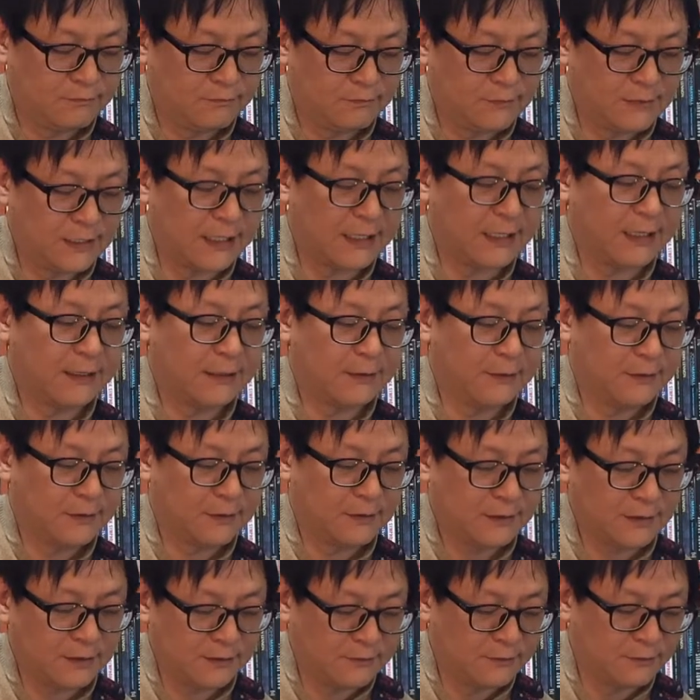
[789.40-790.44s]
네.
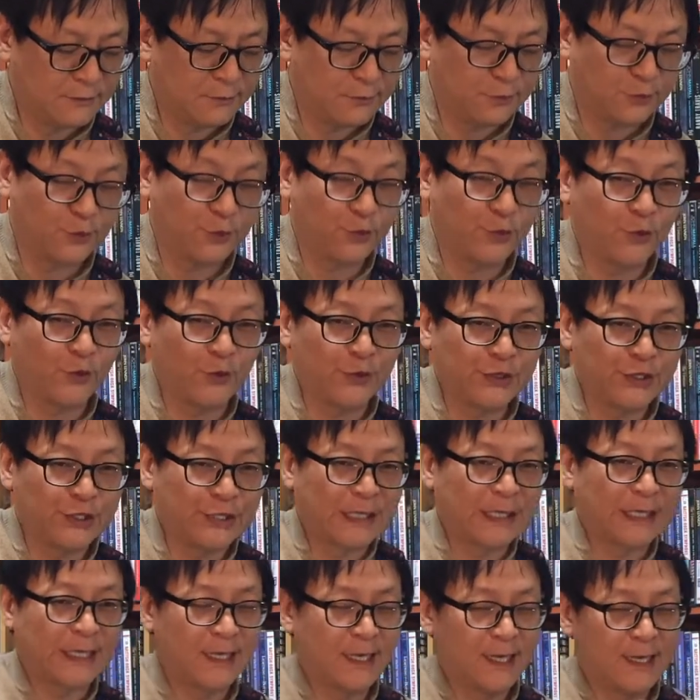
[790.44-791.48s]

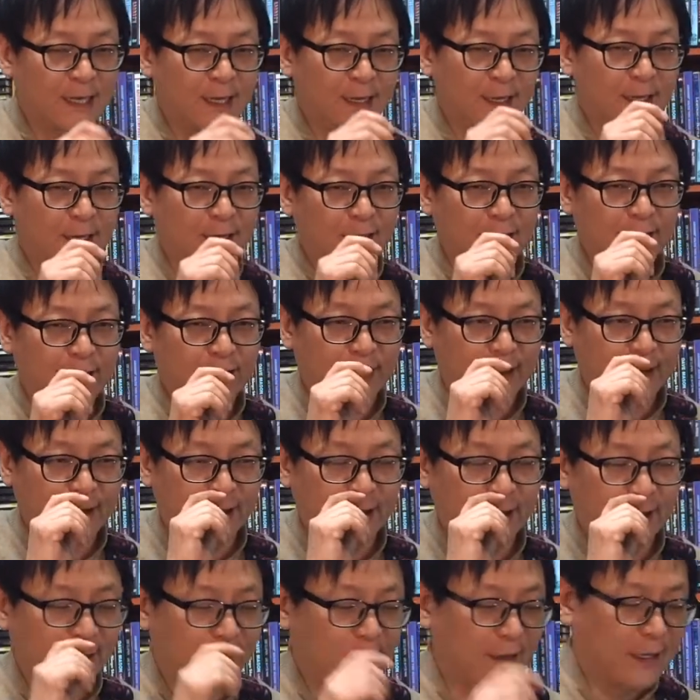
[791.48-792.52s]
요거는
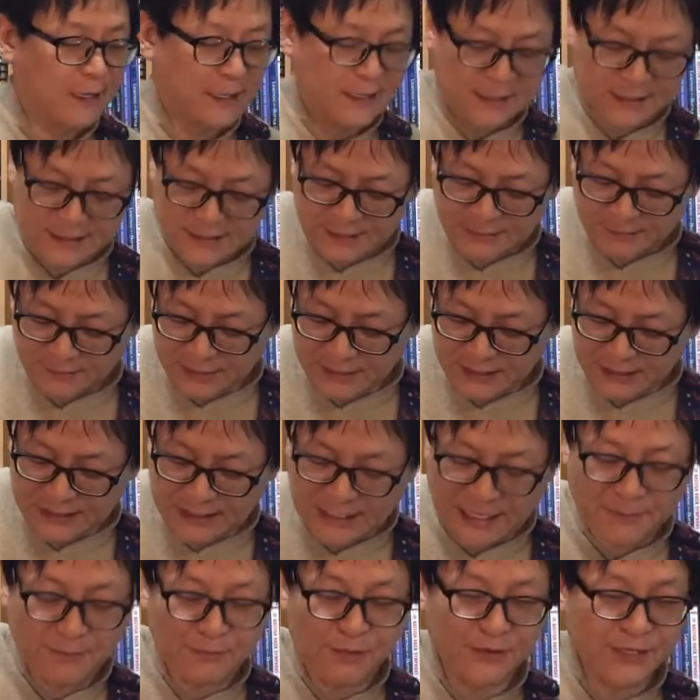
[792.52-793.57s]
어, 피킹
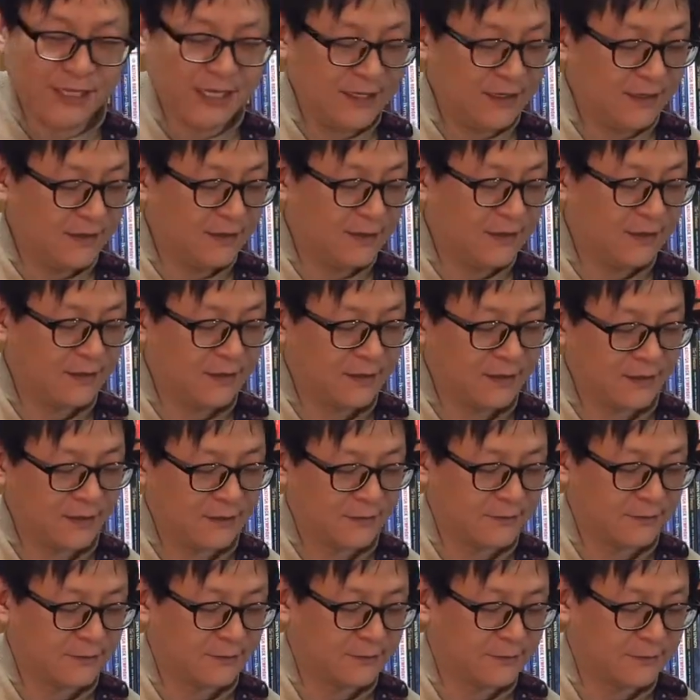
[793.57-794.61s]
한 번에
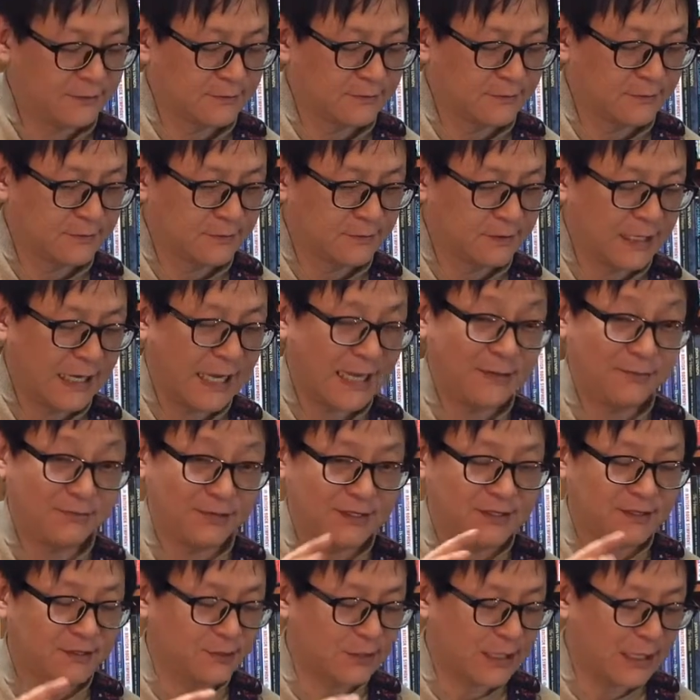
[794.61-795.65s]
한
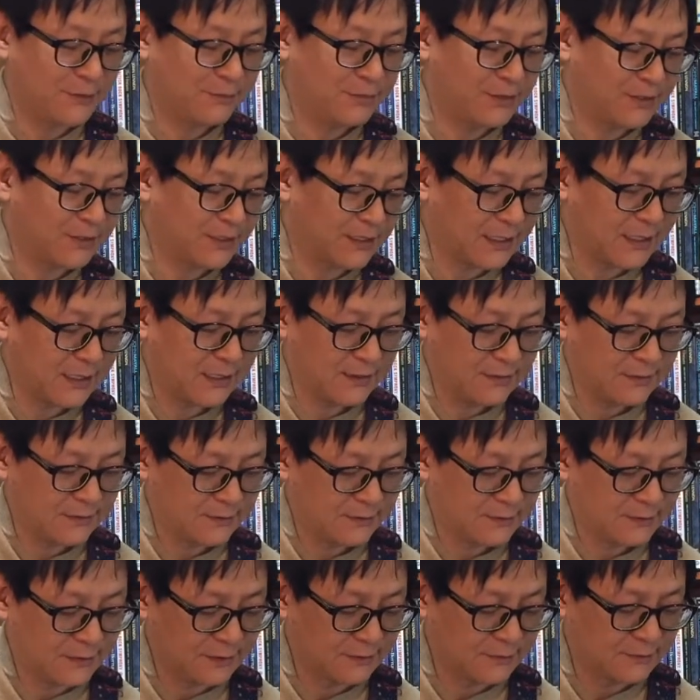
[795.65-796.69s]
비트죠 한 비트에
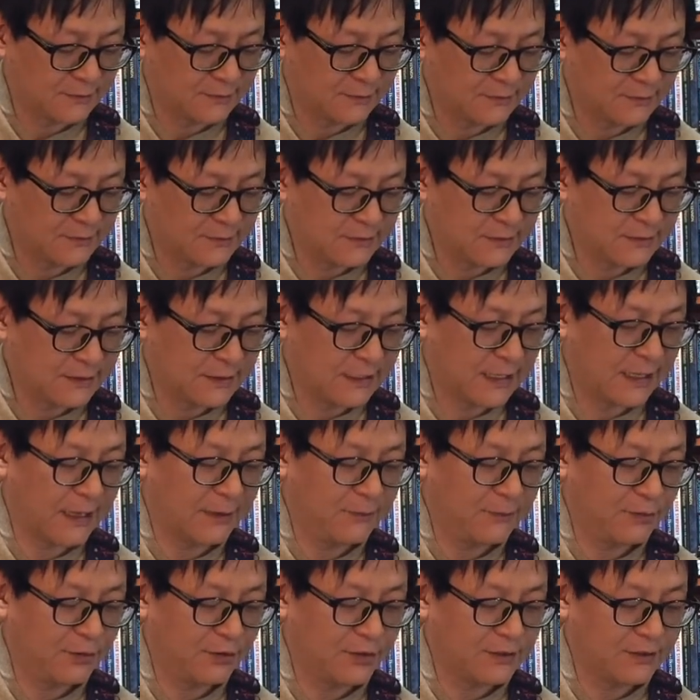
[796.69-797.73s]
이렇게
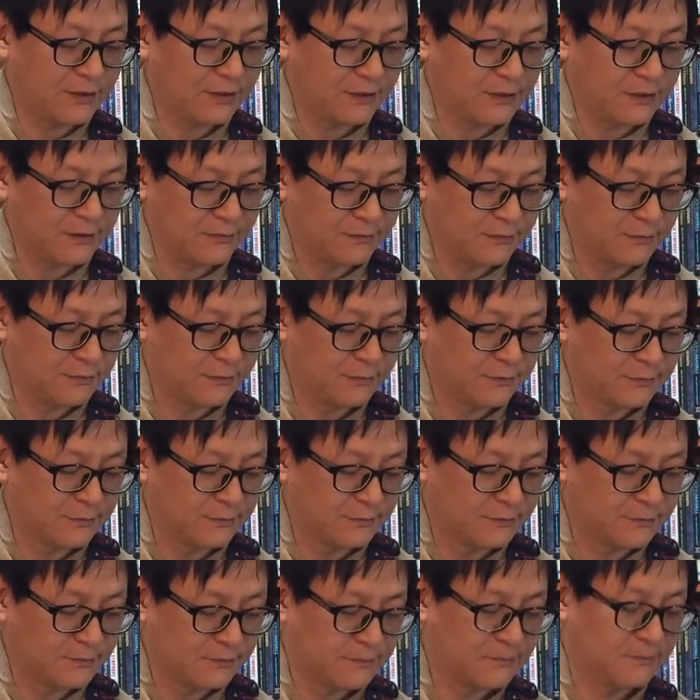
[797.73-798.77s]

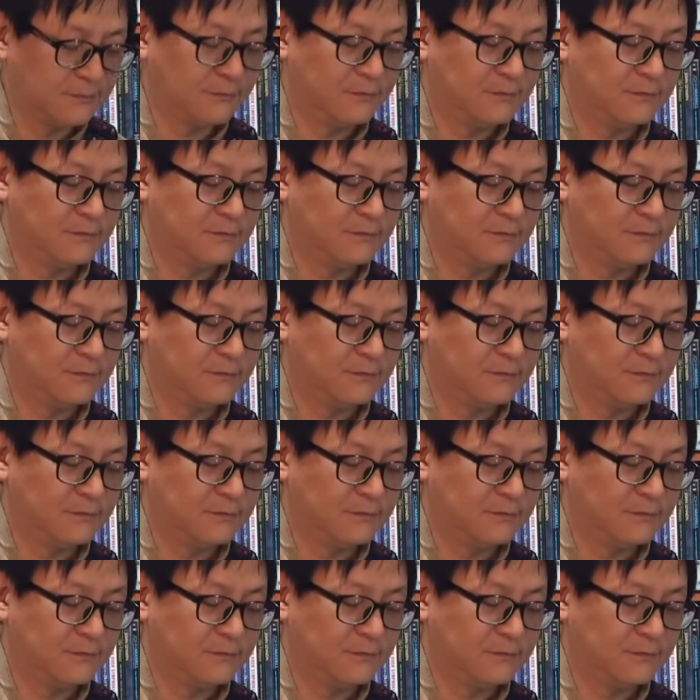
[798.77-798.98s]
햄머링을